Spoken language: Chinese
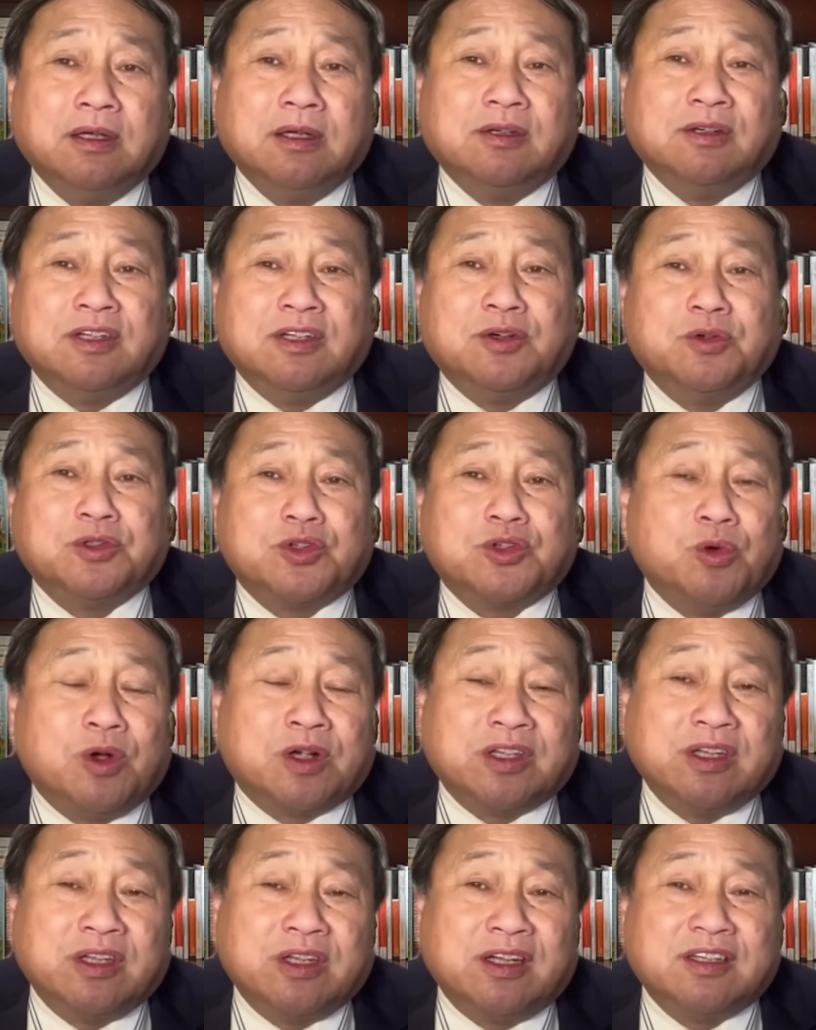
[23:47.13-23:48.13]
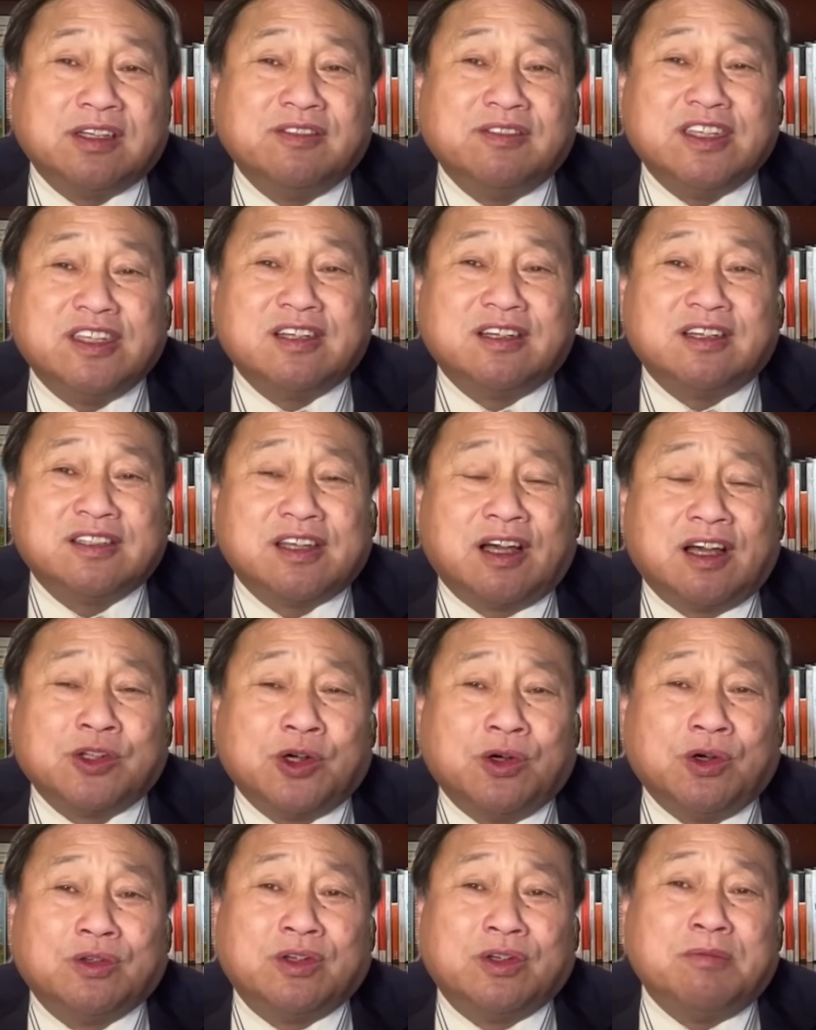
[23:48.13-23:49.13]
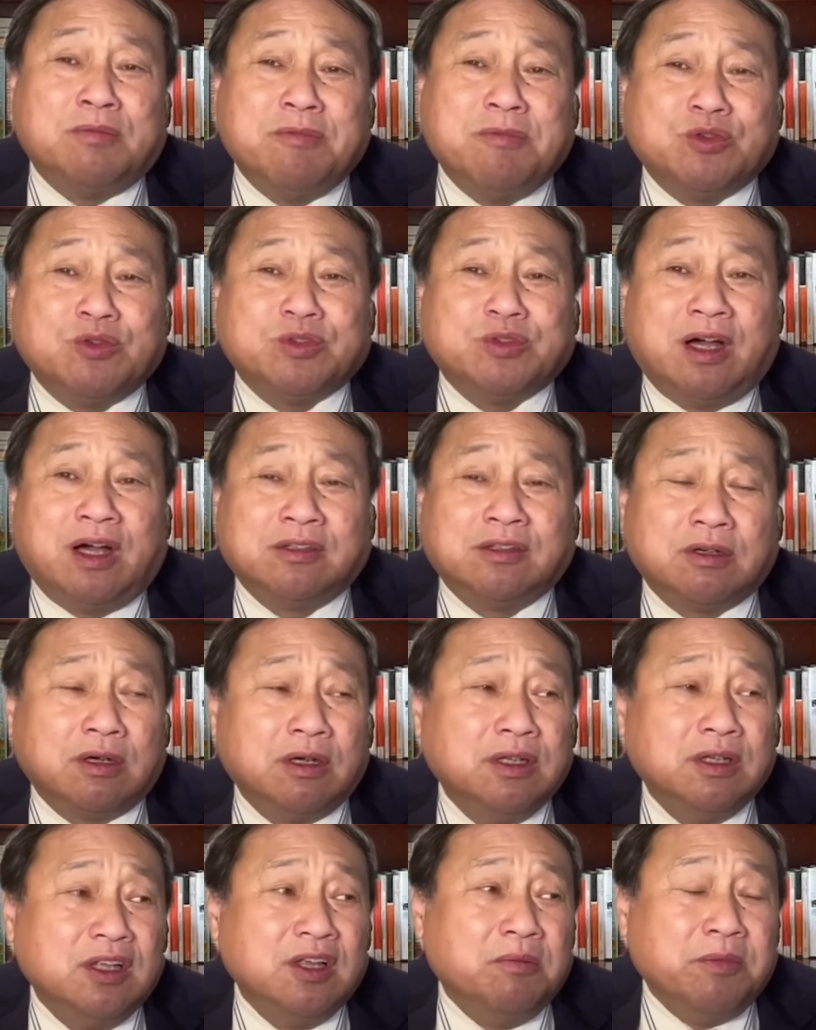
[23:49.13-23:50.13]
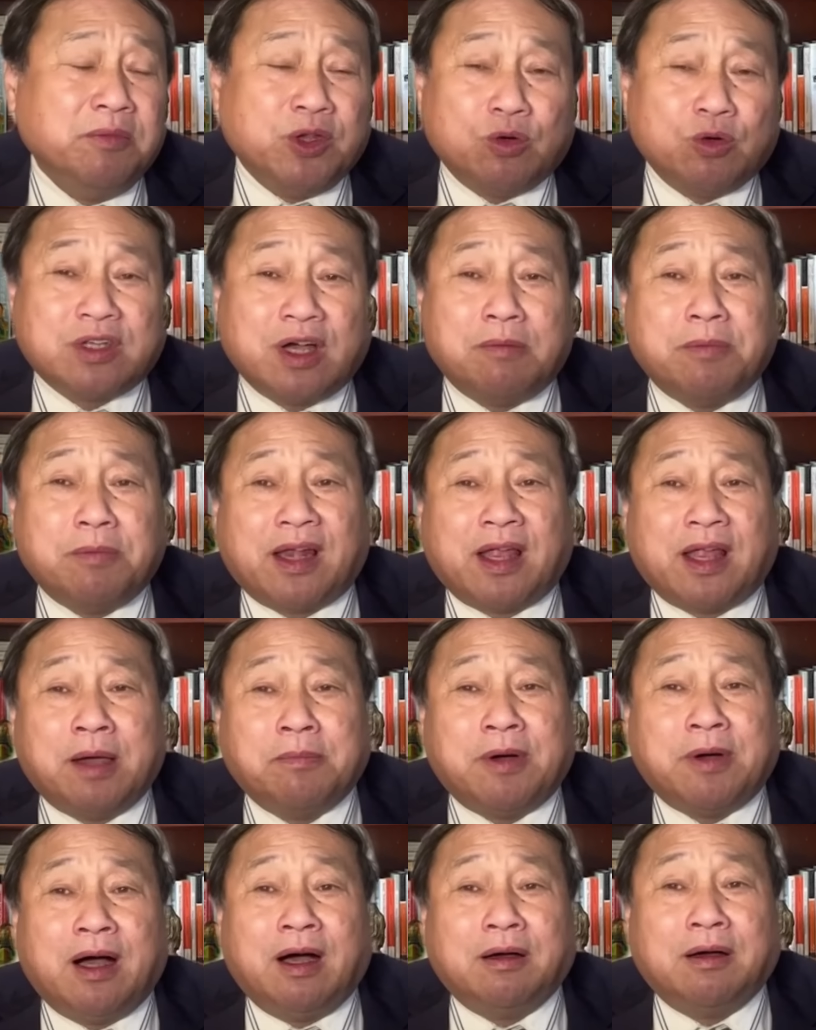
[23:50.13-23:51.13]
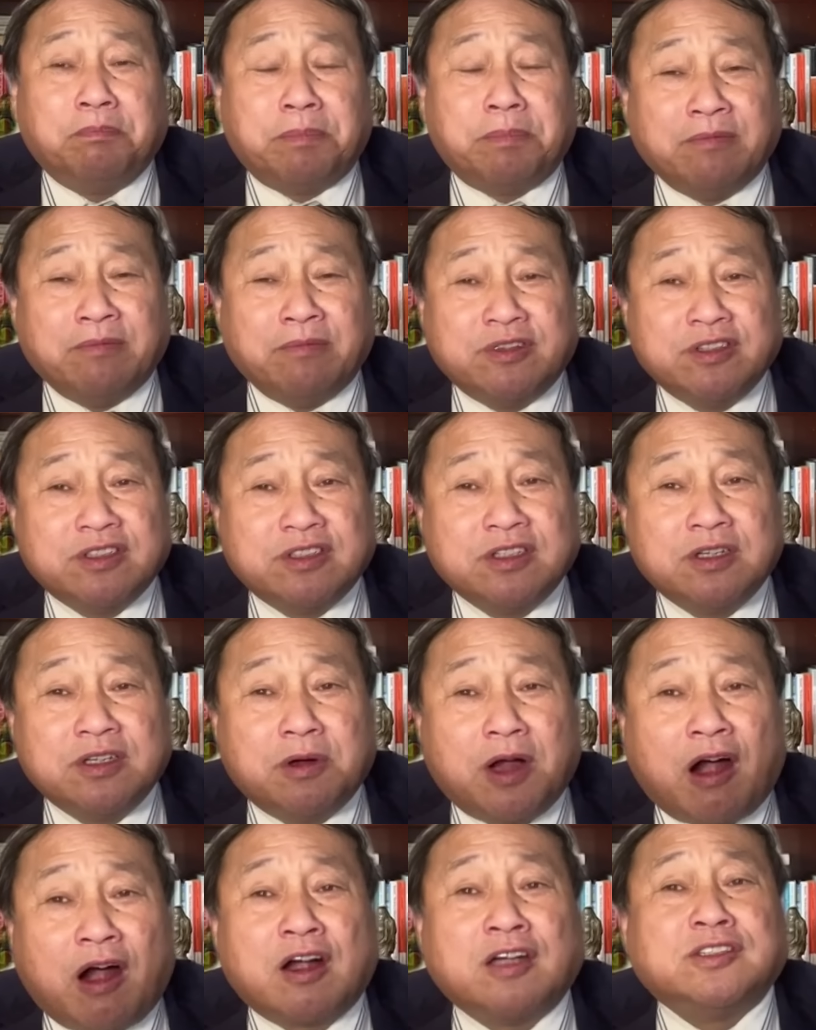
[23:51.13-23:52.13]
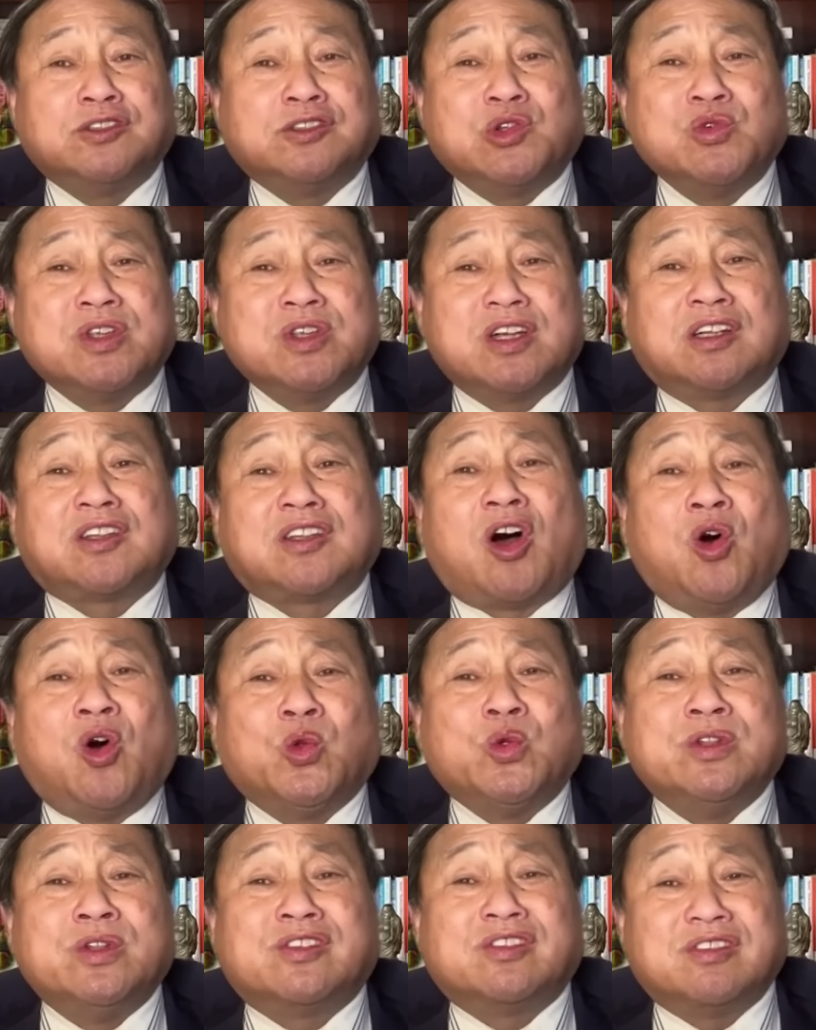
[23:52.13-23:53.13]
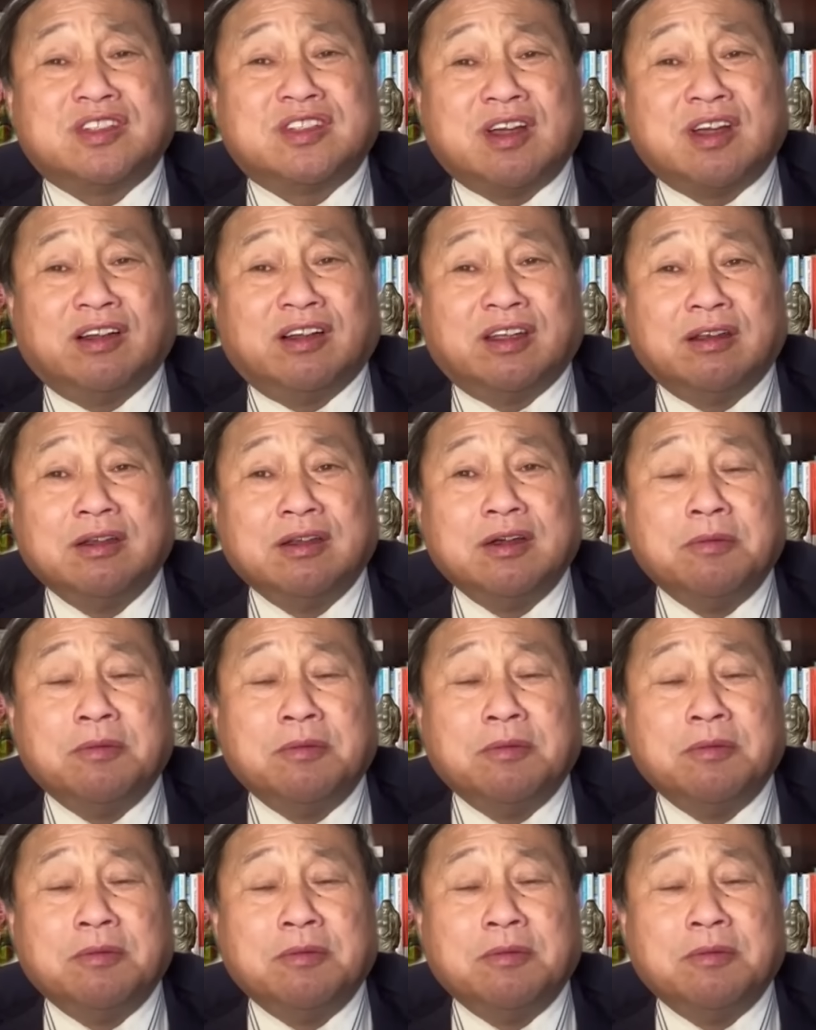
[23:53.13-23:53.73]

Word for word: 因为我就我跟那天跟魏先生讲到这个民主墙，就是民主墙本来吧，百分之二的东西是讨论思想，